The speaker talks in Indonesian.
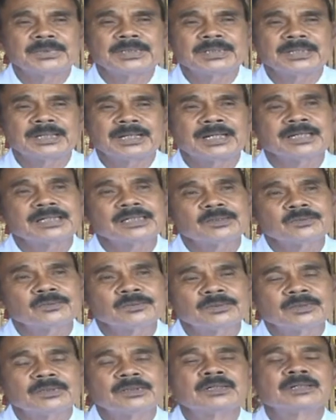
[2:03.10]
pikiran itu
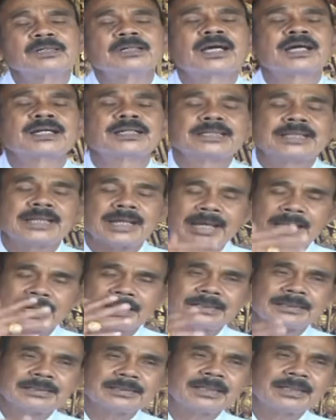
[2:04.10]
latihan,